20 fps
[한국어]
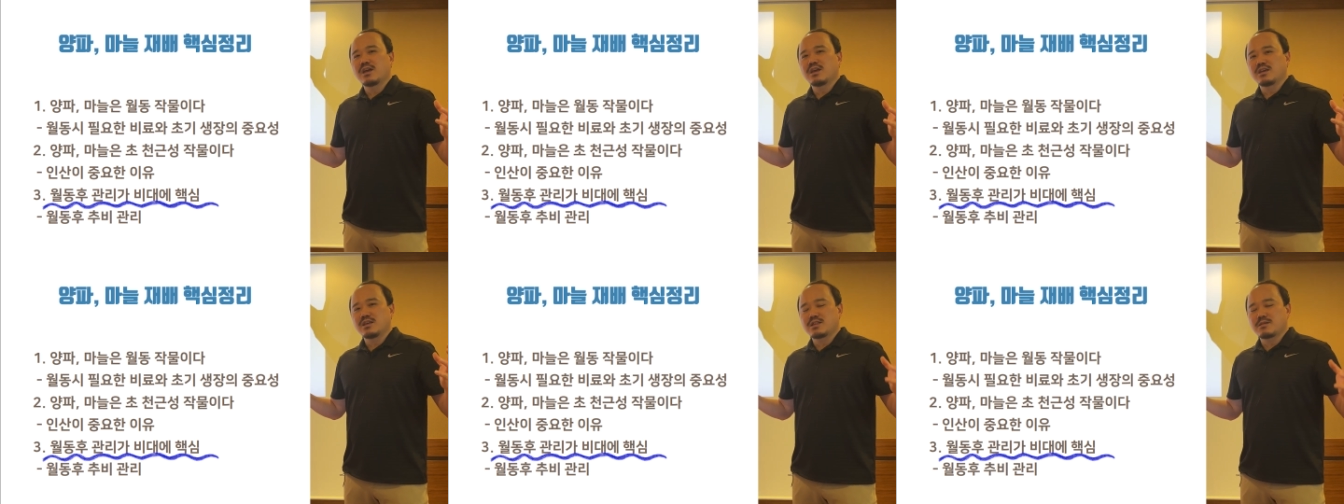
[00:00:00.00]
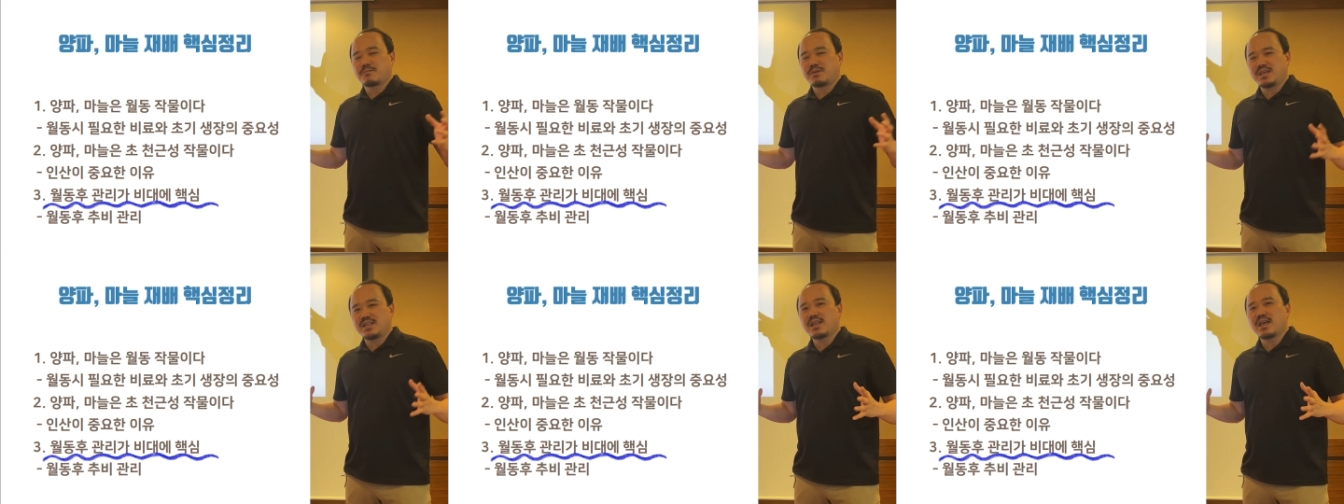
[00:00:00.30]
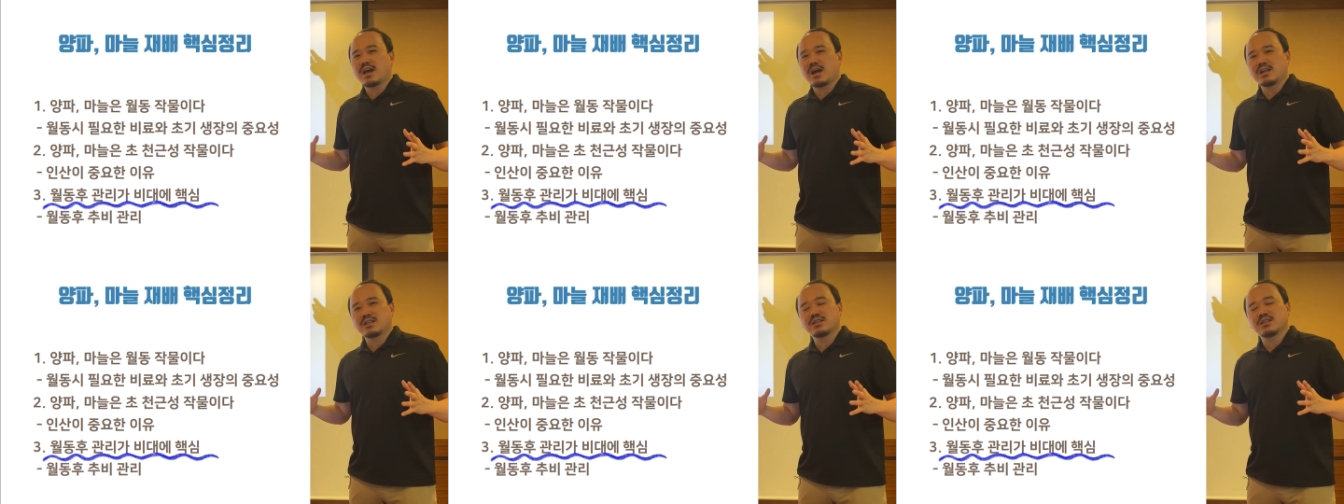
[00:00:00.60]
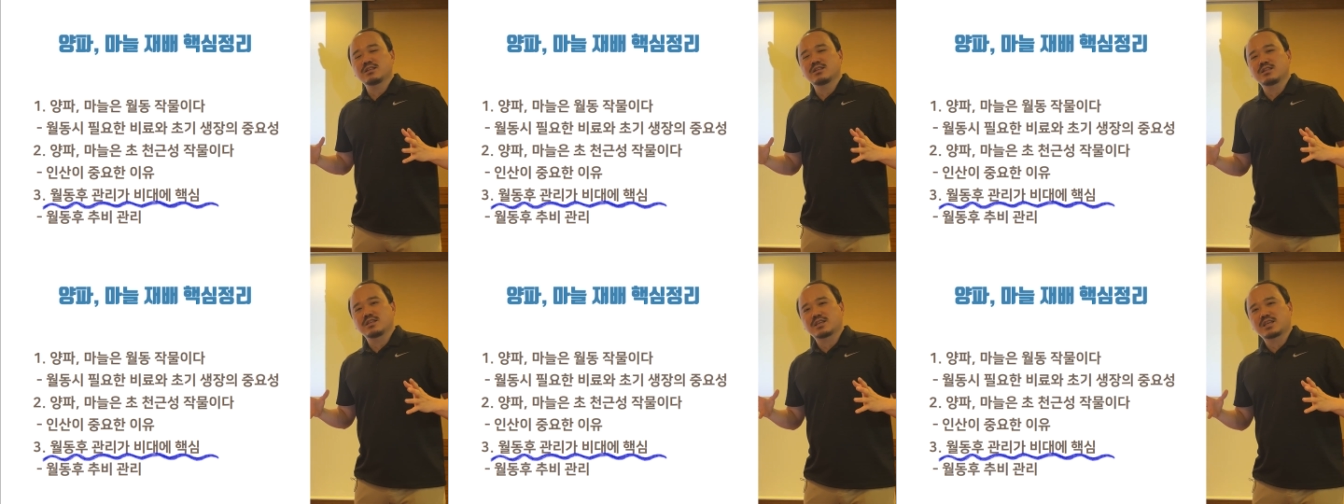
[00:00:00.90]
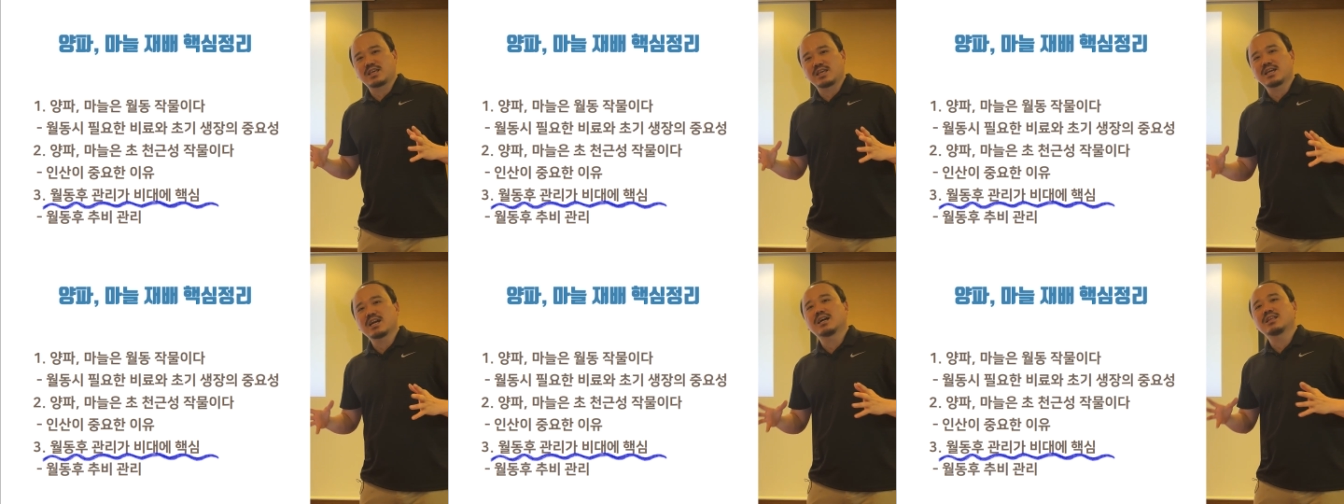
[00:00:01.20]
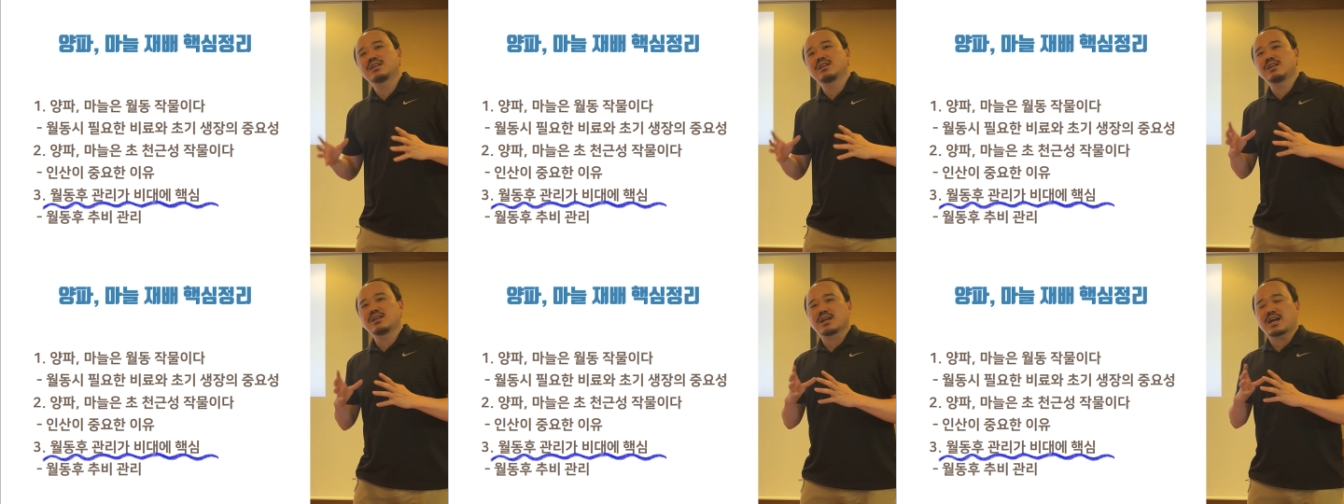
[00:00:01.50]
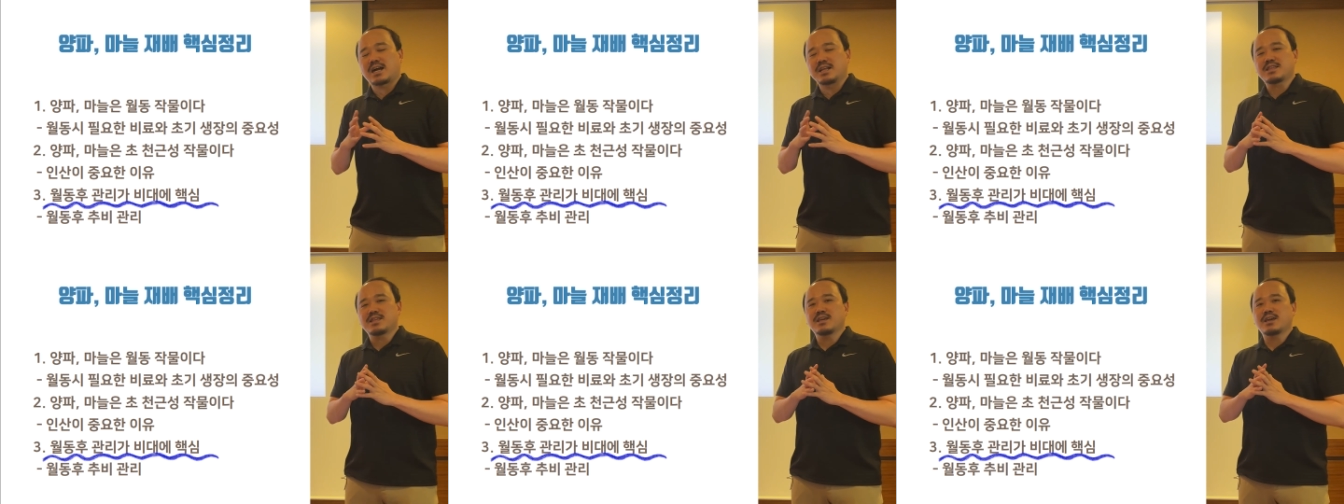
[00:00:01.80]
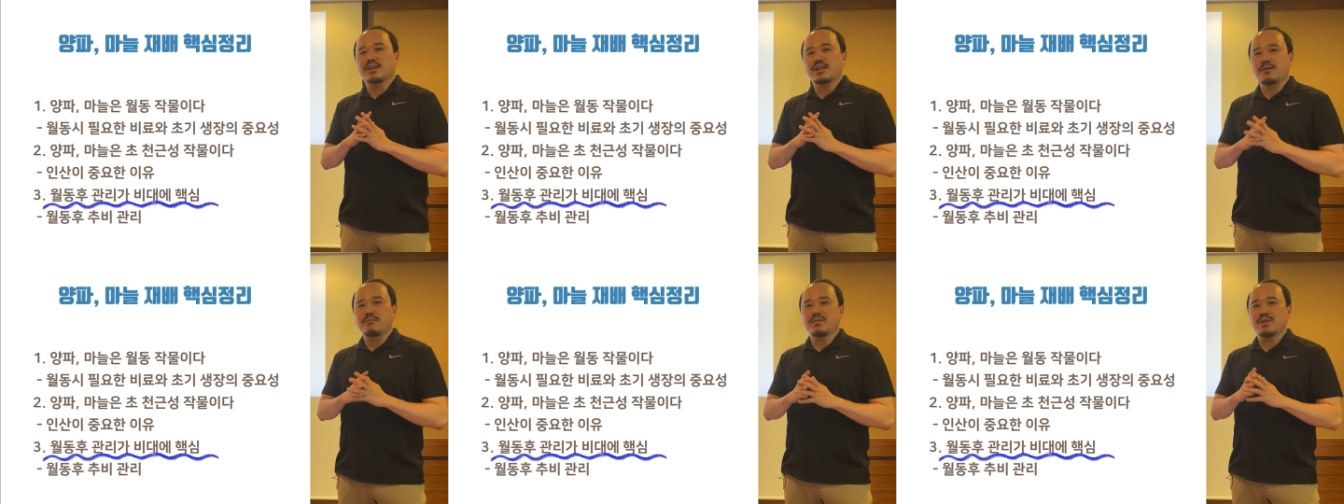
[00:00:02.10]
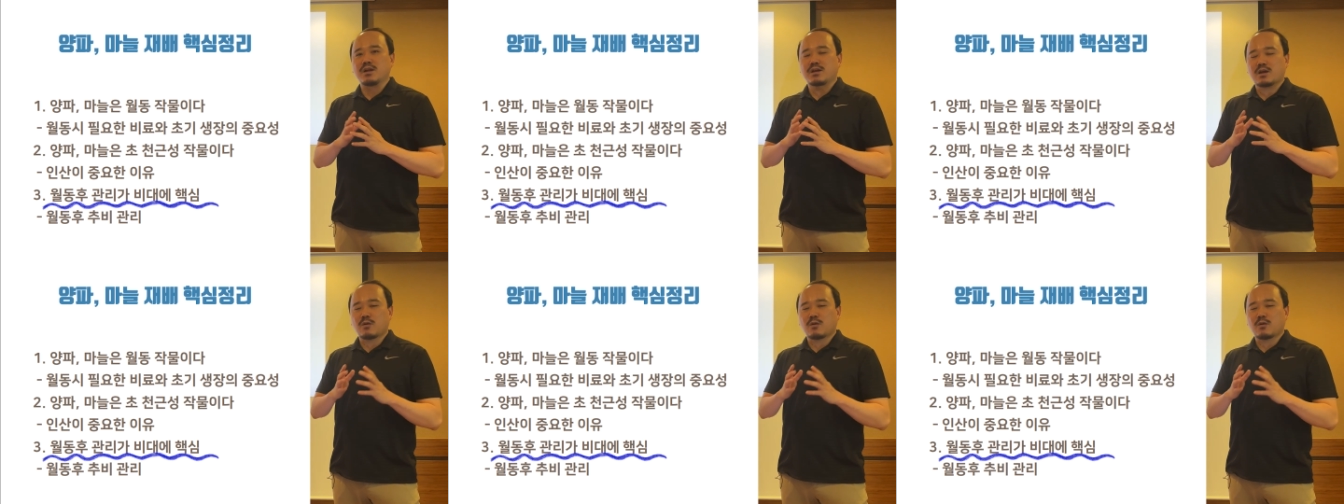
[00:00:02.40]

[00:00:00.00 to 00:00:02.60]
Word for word: 이제 비대하는 기간을 가지게 됩니다.